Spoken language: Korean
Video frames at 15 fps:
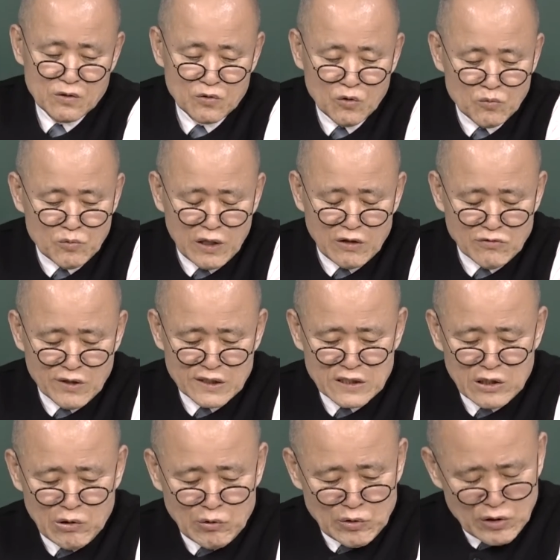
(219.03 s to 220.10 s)
공부하고
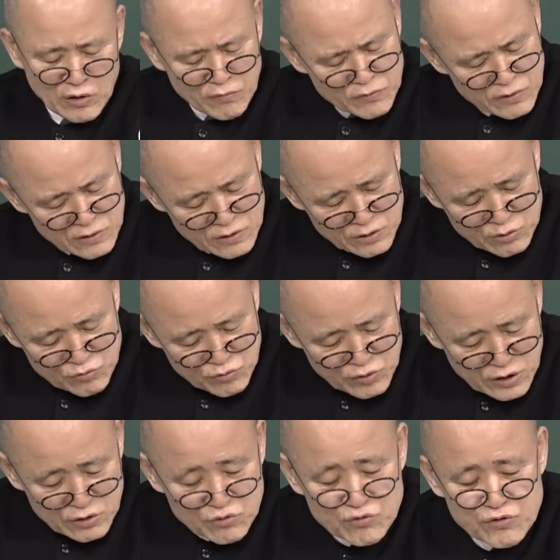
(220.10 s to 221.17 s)
관계없고 여러분들
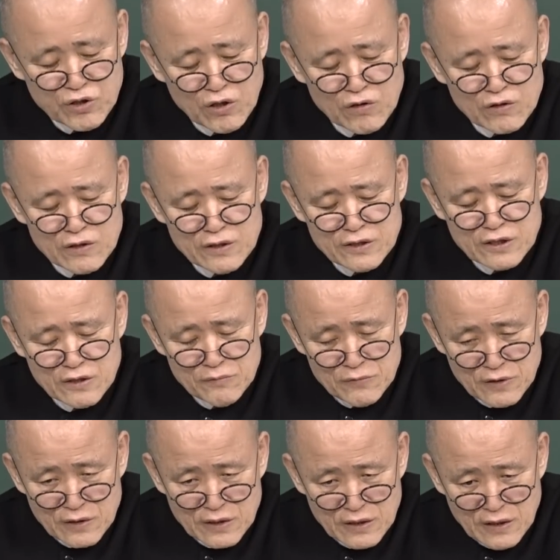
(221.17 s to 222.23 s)
우리 주역을
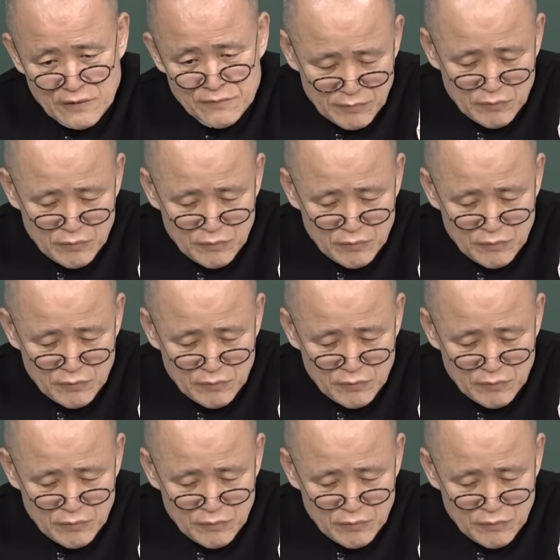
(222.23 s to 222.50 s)
지금 이렇게